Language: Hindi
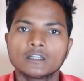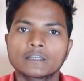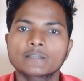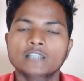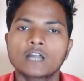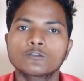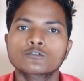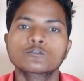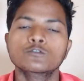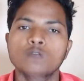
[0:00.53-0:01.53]
नमस्कार
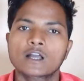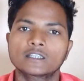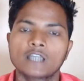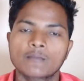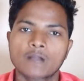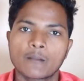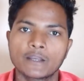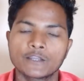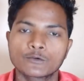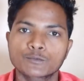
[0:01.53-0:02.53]
दोस्तों स्वागत है आपका
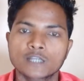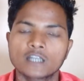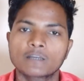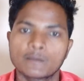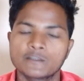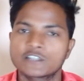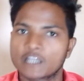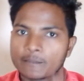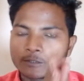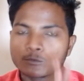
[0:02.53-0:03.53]
हमारे YouTube चैनल कपिल भी
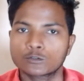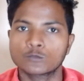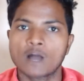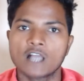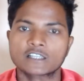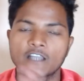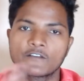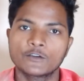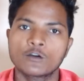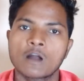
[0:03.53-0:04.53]
जीके में दोस्तों आज का
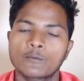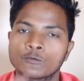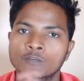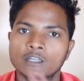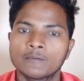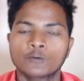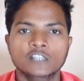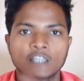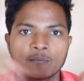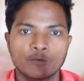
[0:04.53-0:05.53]
वीडियो आप लोगों के लिए बहुत ही
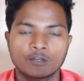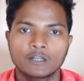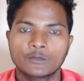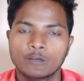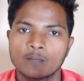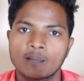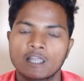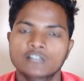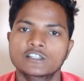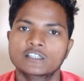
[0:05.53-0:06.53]
ज़्यादा इंपॉर्टेंट होने वाला
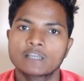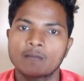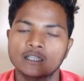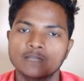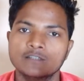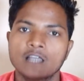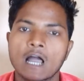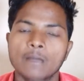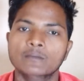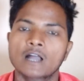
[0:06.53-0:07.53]
है जिसके माध्यम से
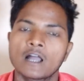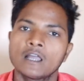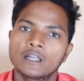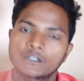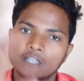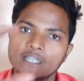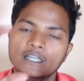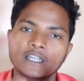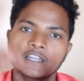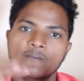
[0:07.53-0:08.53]
आपका डेली
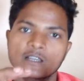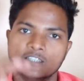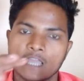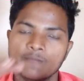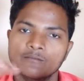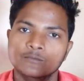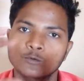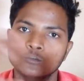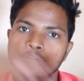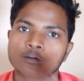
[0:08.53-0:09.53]
का डेली बस टाइम
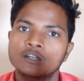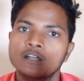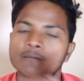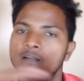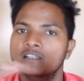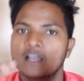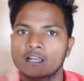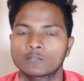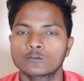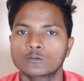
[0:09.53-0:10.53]
200 घंटा बढ़
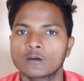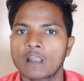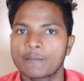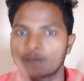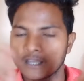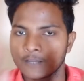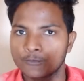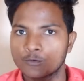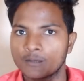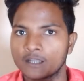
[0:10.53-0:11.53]
जाएगा दोस्तों अगर आप नए
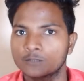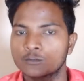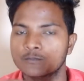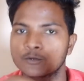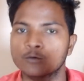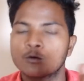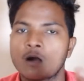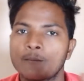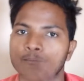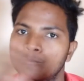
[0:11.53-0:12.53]
यूट्यूबर हैं तो इस वीडियो को
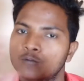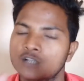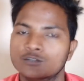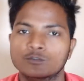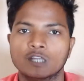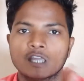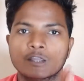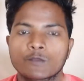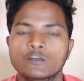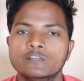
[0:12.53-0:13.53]
आप पूरा जरूर देखें
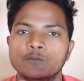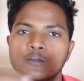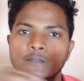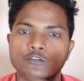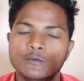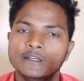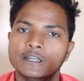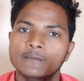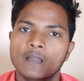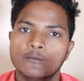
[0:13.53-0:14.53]
क्योंकि इस वीडियो में जो भी
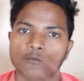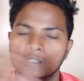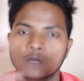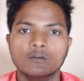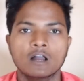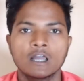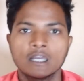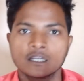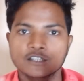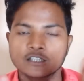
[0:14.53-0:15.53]
ट्रिक मैं आपको बताऊंगा
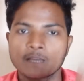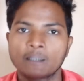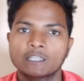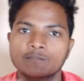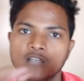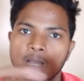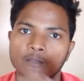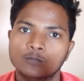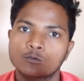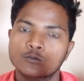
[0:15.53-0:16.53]
जिसके माध्यम से
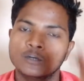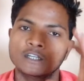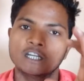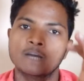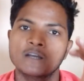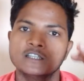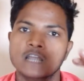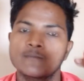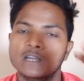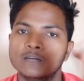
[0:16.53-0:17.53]
आपके 200 घंटे का बस
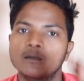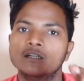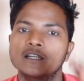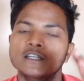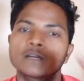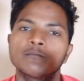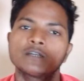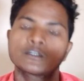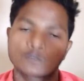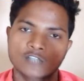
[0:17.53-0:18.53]
टाइम लगभग डेली
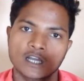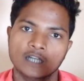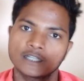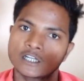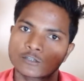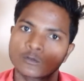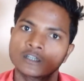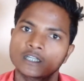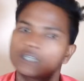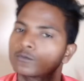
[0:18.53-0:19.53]
कंप्लीट हो जाएगा सौ
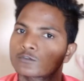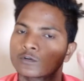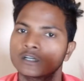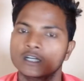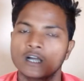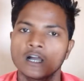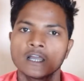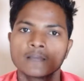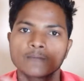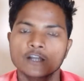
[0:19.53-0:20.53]
घंटे 200 घंटे का
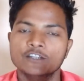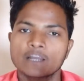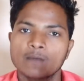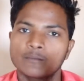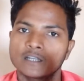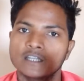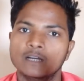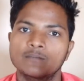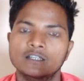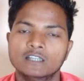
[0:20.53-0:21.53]
बस टाइम आप डेली
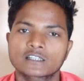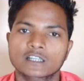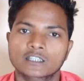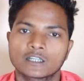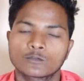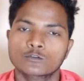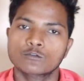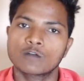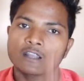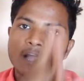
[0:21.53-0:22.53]
कंप्लीट कर सकते हैं
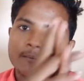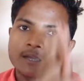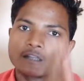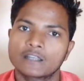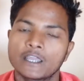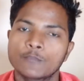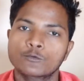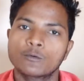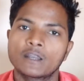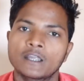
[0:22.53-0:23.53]
दोस्तों अगर आप एक नए
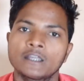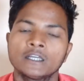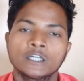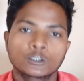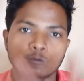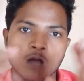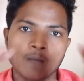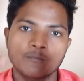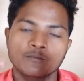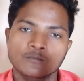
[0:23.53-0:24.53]
यूट्यूबर हैं तो
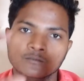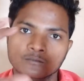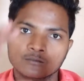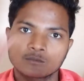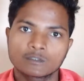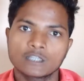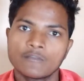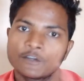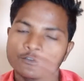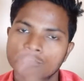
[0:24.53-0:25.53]
आप यह
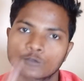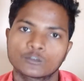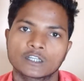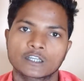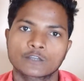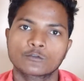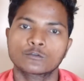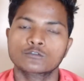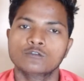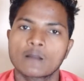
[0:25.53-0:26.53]
वीडियो जरूर देखें क्योंकि
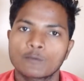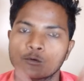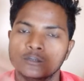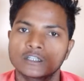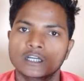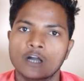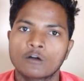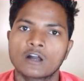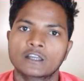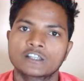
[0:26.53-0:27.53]
दोस्तों आप लोगों ने देखा
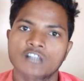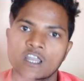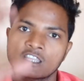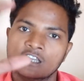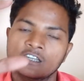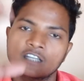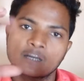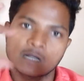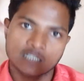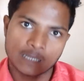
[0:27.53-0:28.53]
होगा कि हजार घंटे का
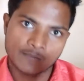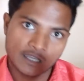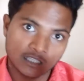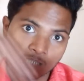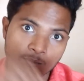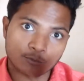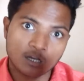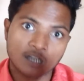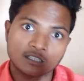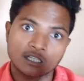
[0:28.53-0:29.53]
वाच टाइम एक दिन में पूरा
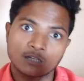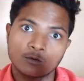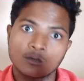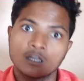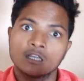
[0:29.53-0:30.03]
करते हैं लोग